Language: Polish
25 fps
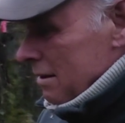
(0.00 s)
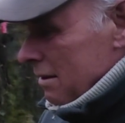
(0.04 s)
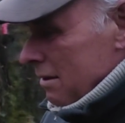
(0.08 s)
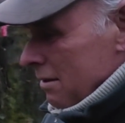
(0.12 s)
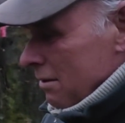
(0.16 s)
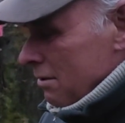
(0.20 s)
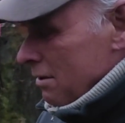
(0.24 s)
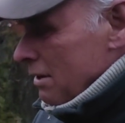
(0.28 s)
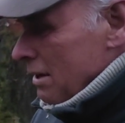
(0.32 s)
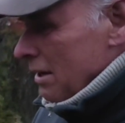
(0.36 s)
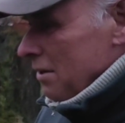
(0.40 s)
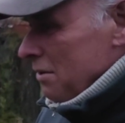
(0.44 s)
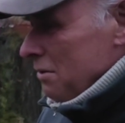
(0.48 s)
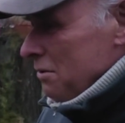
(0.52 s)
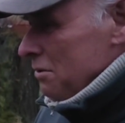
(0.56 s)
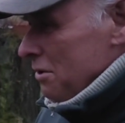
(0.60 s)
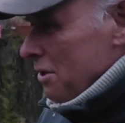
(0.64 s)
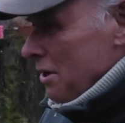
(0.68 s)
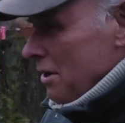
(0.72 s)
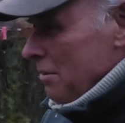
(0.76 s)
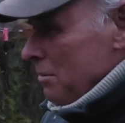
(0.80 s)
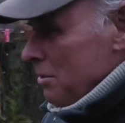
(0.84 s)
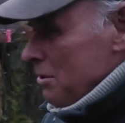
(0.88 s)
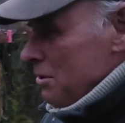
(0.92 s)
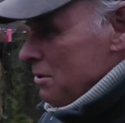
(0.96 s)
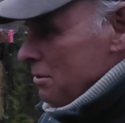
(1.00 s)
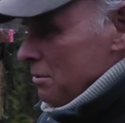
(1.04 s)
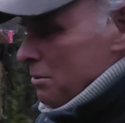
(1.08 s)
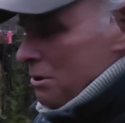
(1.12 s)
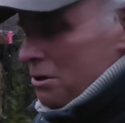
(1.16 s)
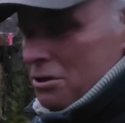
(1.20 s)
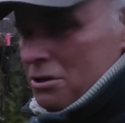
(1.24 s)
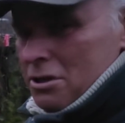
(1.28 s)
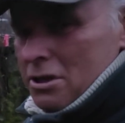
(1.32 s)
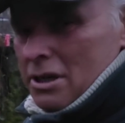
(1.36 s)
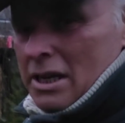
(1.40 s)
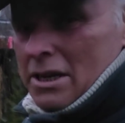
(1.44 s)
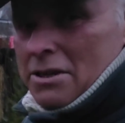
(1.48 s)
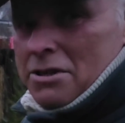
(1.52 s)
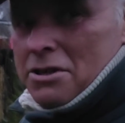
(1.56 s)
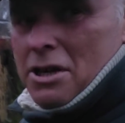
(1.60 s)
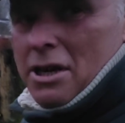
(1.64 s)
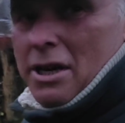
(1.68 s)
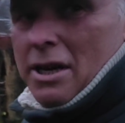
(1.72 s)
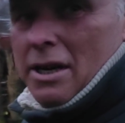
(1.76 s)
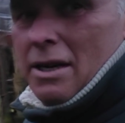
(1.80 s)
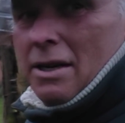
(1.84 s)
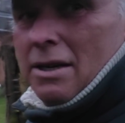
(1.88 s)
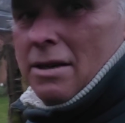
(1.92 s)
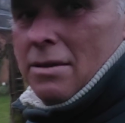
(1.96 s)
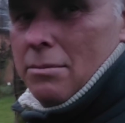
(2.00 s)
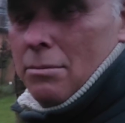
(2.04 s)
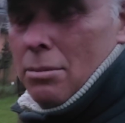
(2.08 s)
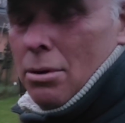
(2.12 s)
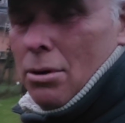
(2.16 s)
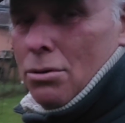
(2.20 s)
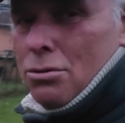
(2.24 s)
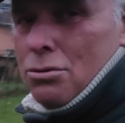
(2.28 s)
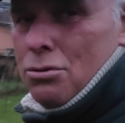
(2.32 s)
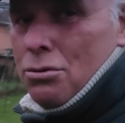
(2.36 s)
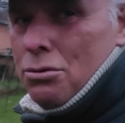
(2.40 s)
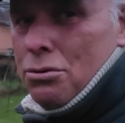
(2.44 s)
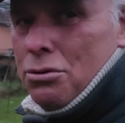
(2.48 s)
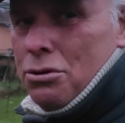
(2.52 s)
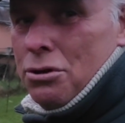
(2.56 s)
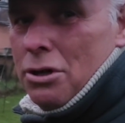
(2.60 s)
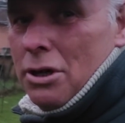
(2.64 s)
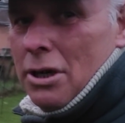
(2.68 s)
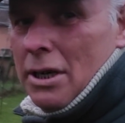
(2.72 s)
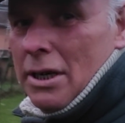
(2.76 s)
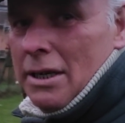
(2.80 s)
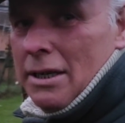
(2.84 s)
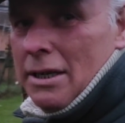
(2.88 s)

Organizujemy sobie szyneczkę, poczuć